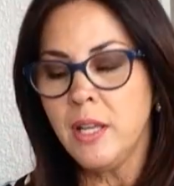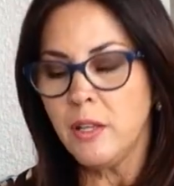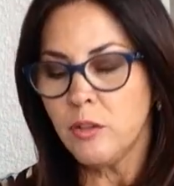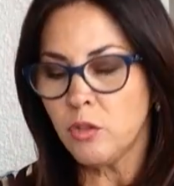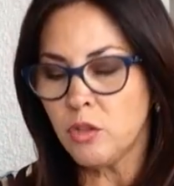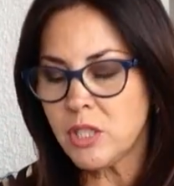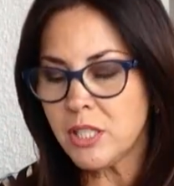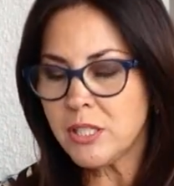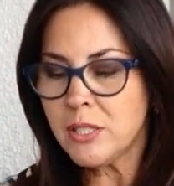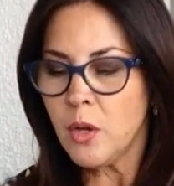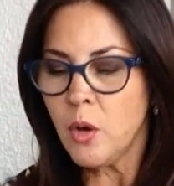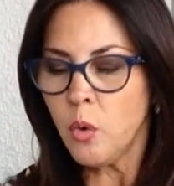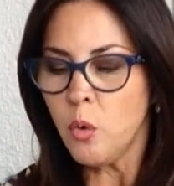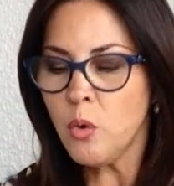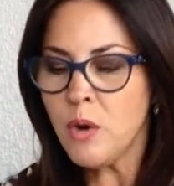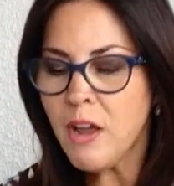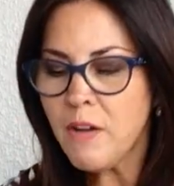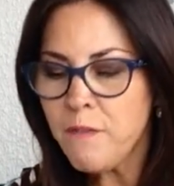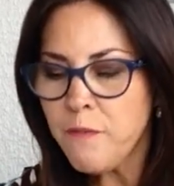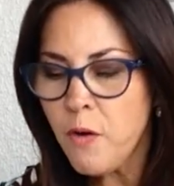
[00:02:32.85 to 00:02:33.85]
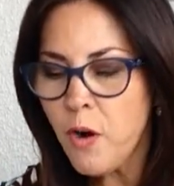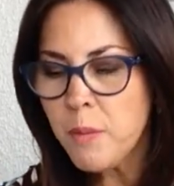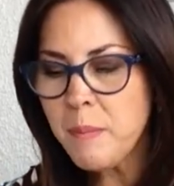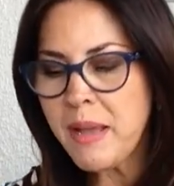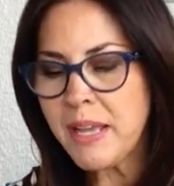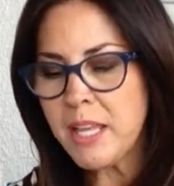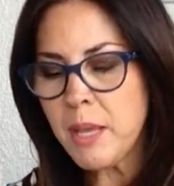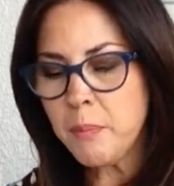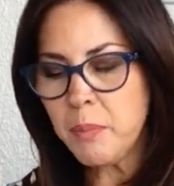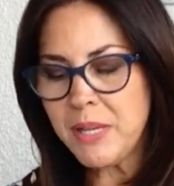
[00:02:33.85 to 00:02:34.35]
Entonces, una
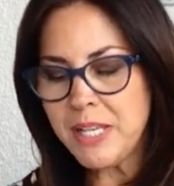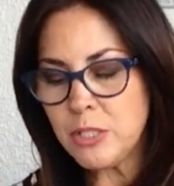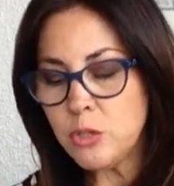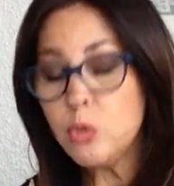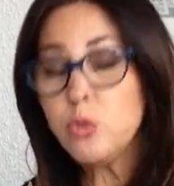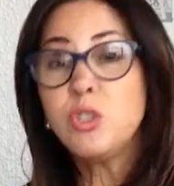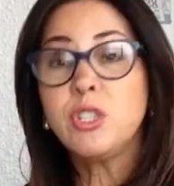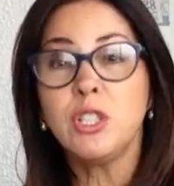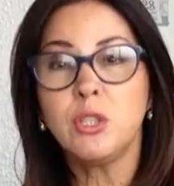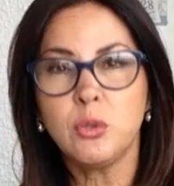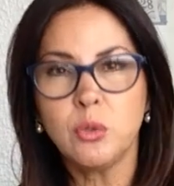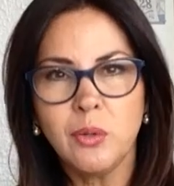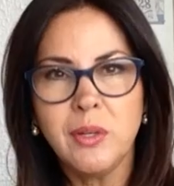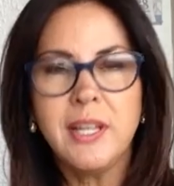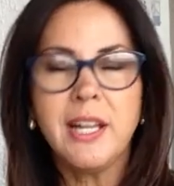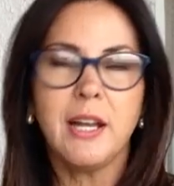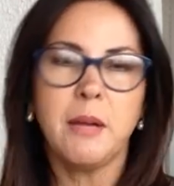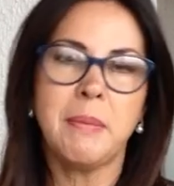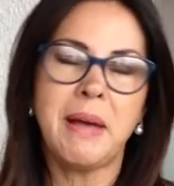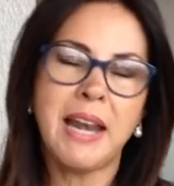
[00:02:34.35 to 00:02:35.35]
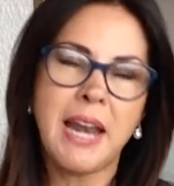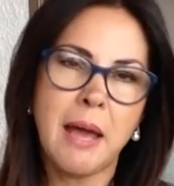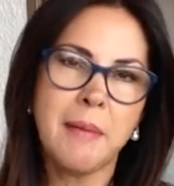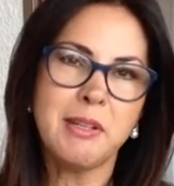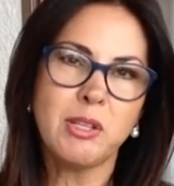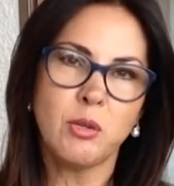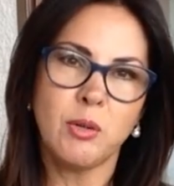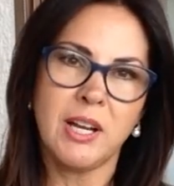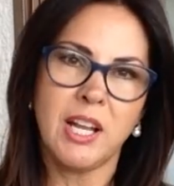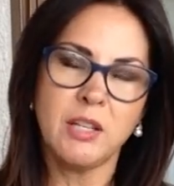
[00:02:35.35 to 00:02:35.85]
forma en que puedes sustituir el mal
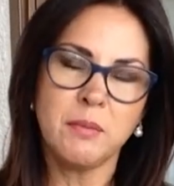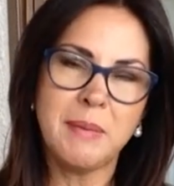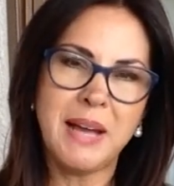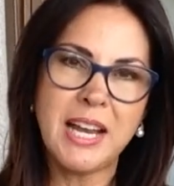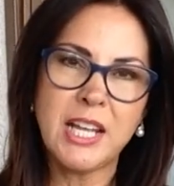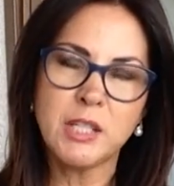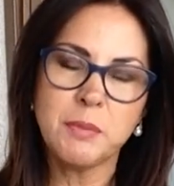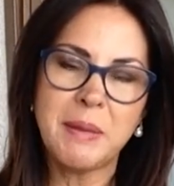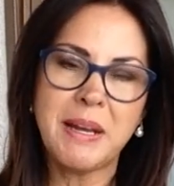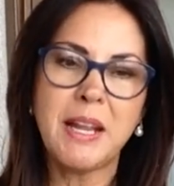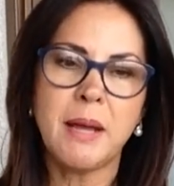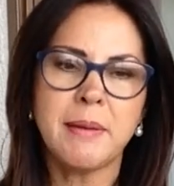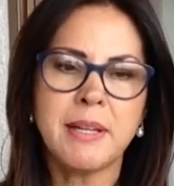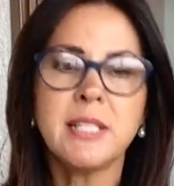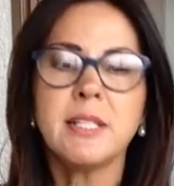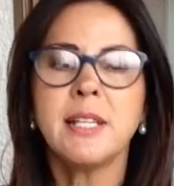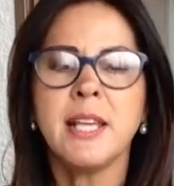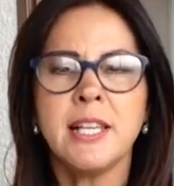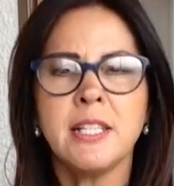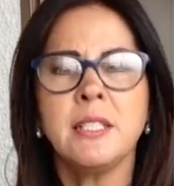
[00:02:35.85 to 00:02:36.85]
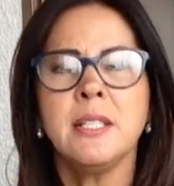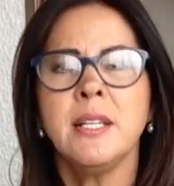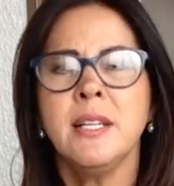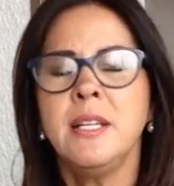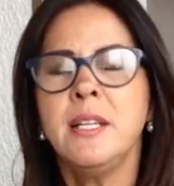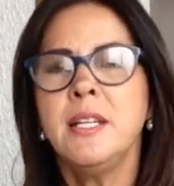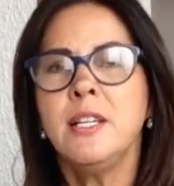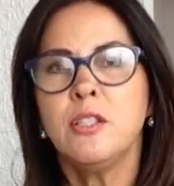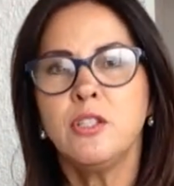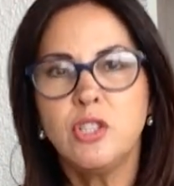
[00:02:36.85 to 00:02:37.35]
hábito, de las malas palabras, es
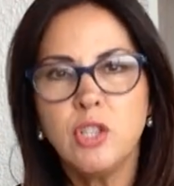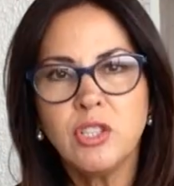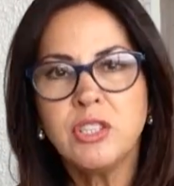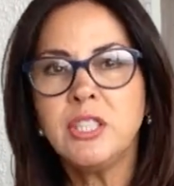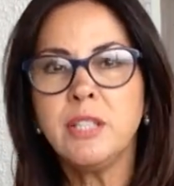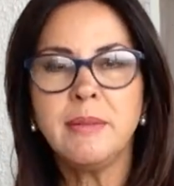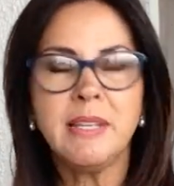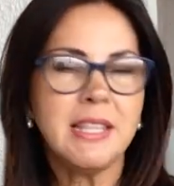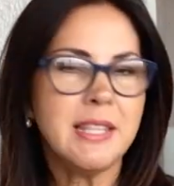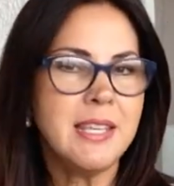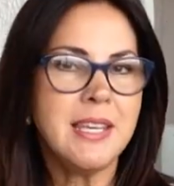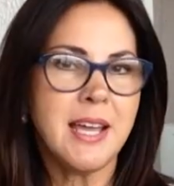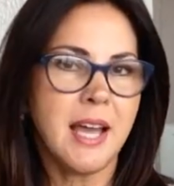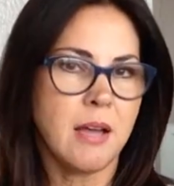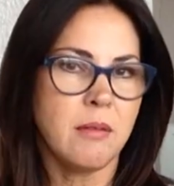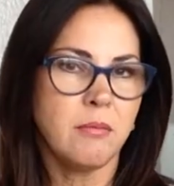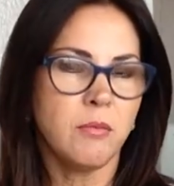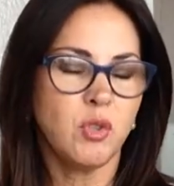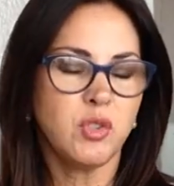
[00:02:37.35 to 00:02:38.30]
Dios te bendiga.